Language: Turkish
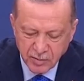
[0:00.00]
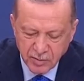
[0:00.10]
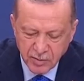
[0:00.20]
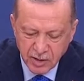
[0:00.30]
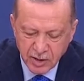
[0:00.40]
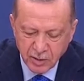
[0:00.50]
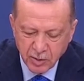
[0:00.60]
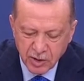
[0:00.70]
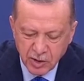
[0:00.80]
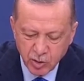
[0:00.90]

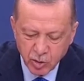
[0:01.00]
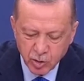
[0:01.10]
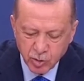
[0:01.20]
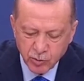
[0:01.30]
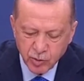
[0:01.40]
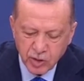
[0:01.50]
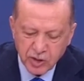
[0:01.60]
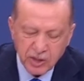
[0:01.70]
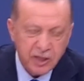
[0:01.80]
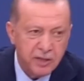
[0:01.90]
kıymetli dostum bu
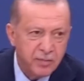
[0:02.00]
çiçe